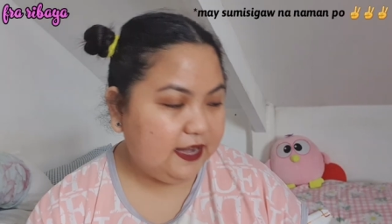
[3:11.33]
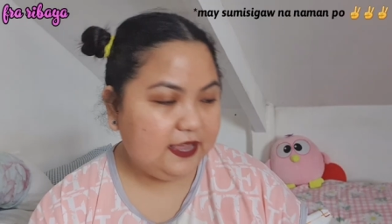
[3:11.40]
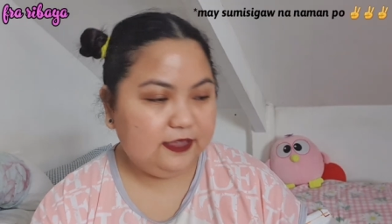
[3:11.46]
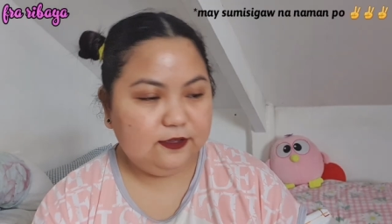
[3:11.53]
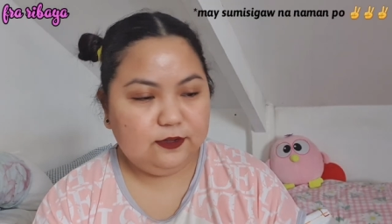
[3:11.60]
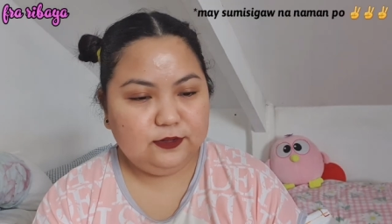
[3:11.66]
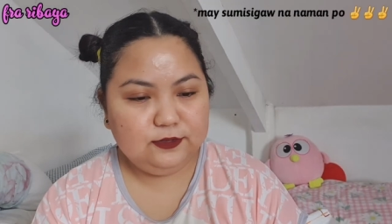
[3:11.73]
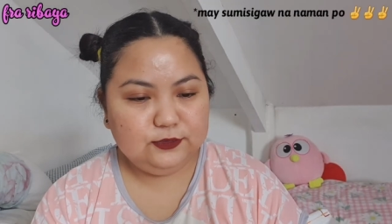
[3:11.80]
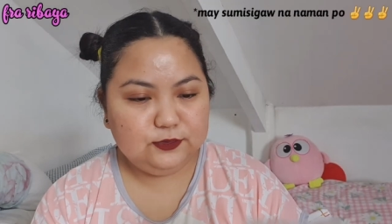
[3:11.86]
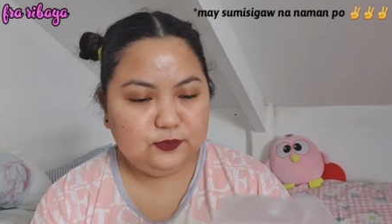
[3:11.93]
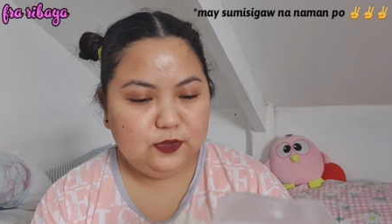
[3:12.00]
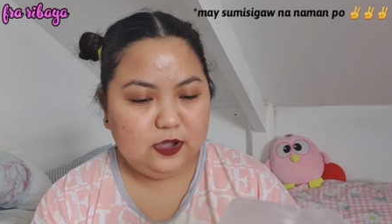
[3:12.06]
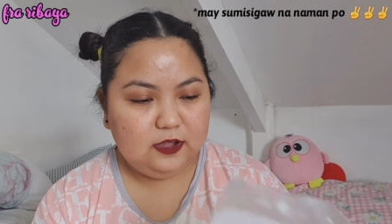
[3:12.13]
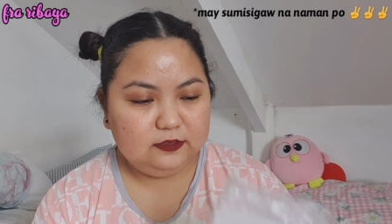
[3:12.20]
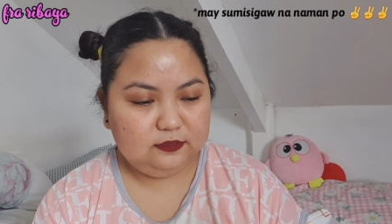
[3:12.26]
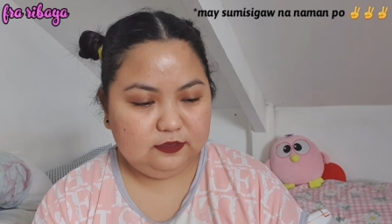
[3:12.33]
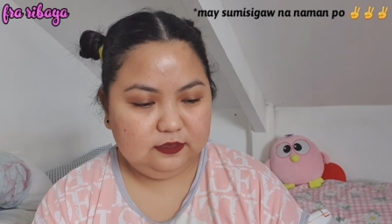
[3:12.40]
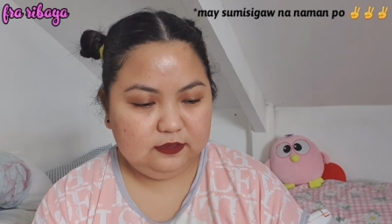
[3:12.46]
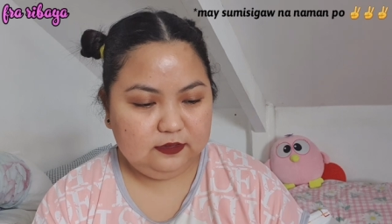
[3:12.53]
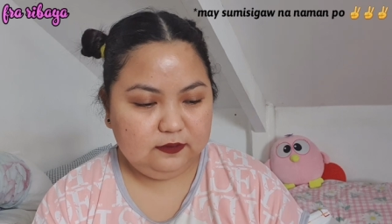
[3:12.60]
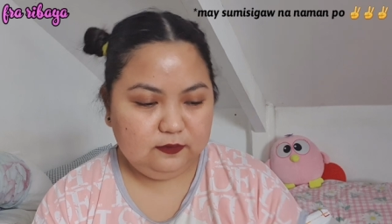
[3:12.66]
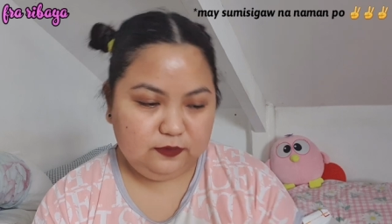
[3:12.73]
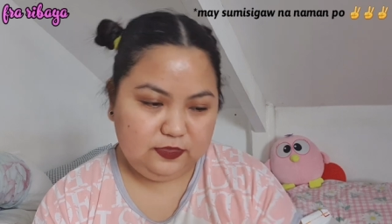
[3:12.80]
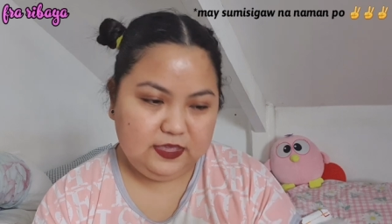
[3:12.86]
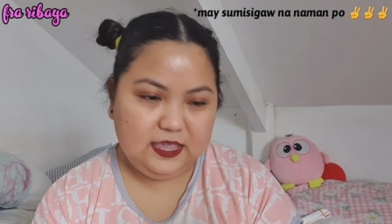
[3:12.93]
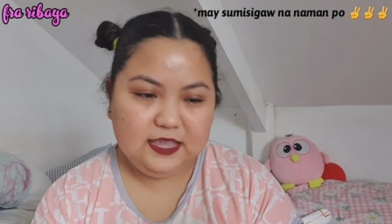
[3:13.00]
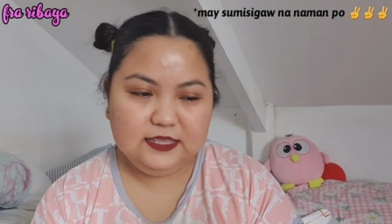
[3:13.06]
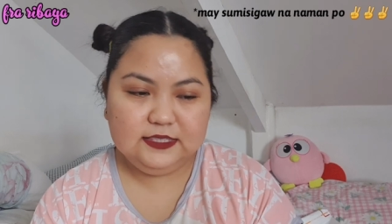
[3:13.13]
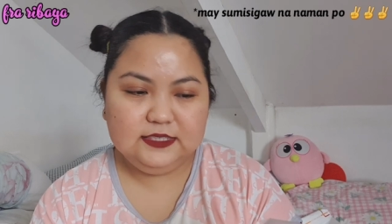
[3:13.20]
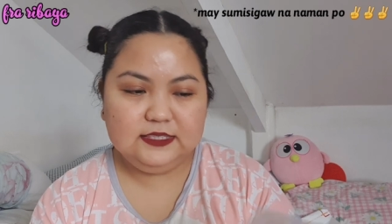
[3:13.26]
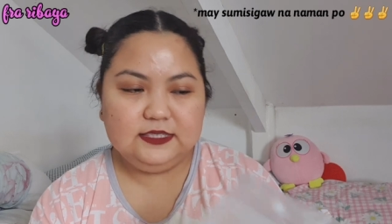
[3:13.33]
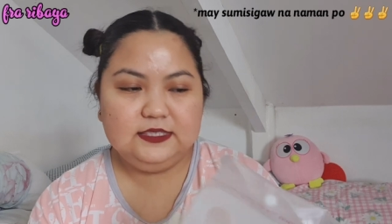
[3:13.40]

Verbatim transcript: And I also got this